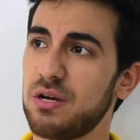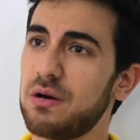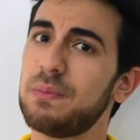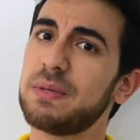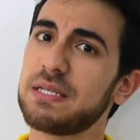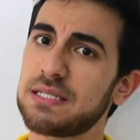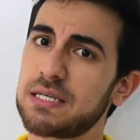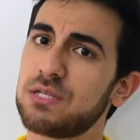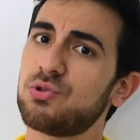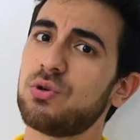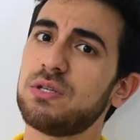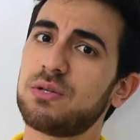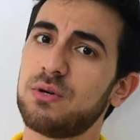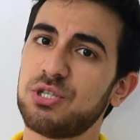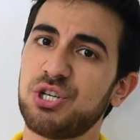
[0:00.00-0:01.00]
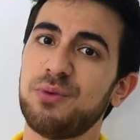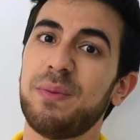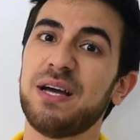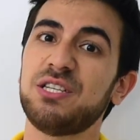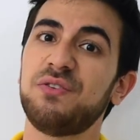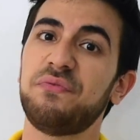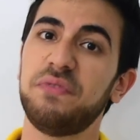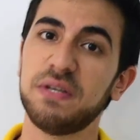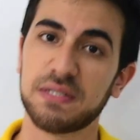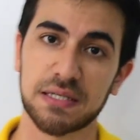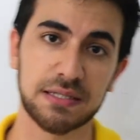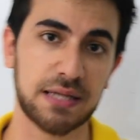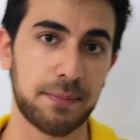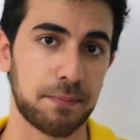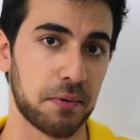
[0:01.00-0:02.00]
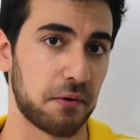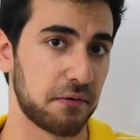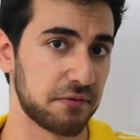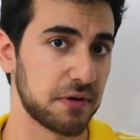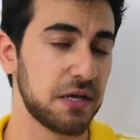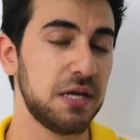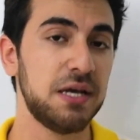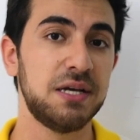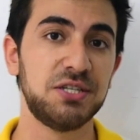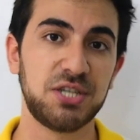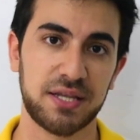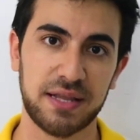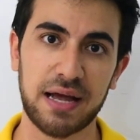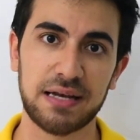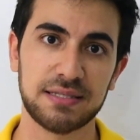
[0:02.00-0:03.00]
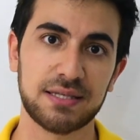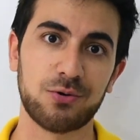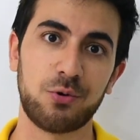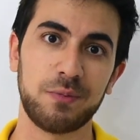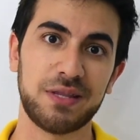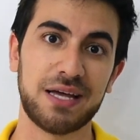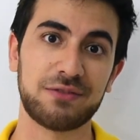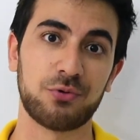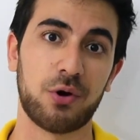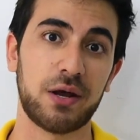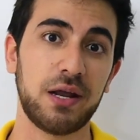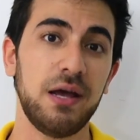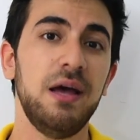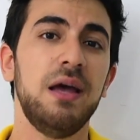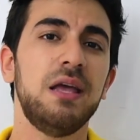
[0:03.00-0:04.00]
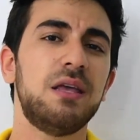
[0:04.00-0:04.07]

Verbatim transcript: é uma das questões que eu achei mais difíceis da prova de análise combinatória